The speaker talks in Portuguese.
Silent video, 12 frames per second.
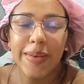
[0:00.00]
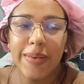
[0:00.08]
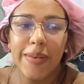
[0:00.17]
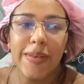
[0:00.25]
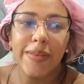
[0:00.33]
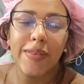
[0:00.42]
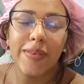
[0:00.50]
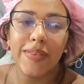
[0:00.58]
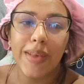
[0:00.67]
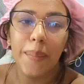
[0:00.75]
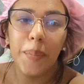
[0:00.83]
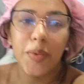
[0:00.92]
Que só
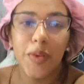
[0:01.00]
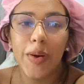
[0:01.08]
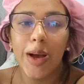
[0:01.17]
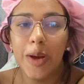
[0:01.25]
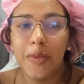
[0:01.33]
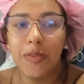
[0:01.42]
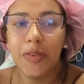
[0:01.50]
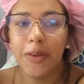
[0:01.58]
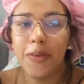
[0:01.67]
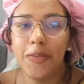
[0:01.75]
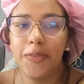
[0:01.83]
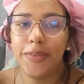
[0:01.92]
sabe jogar
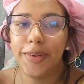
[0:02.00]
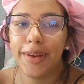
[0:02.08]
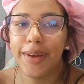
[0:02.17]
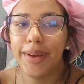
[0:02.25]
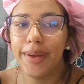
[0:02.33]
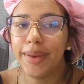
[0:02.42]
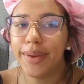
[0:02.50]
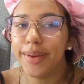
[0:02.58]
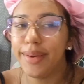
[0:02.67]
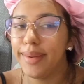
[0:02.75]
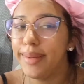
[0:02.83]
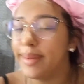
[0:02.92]
Free
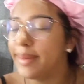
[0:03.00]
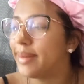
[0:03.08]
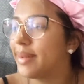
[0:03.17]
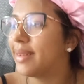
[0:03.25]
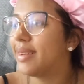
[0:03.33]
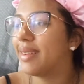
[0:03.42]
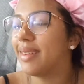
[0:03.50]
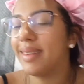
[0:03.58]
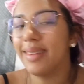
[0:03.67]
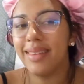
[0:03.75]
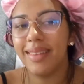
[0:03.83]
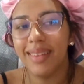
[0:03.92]
Fire.
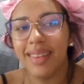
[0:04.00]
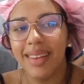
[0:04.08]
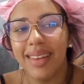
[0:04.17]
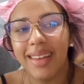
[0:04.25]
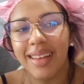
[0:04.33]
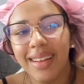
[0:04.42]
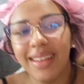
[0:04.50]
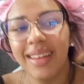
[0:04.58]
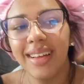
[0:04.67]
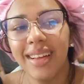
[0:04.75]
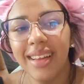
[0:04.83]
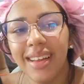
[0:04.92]
conversa.
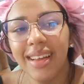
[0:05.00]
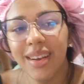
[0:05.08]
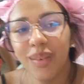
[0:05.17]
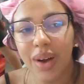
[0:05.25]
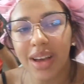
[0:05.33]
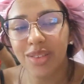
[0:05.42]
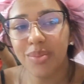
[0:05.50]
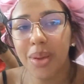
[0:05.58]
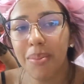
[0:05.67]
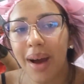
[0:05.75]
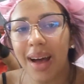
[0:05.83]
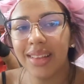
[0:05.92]
Quase me
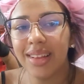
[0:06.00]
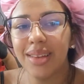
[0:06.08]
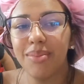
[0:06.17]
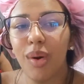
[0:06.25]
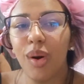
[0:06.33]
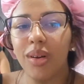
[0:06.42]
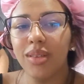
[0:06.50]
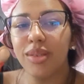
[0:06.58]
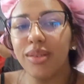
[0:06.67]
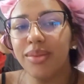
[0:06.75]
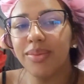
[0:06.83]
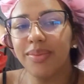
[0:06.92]
mata de moto.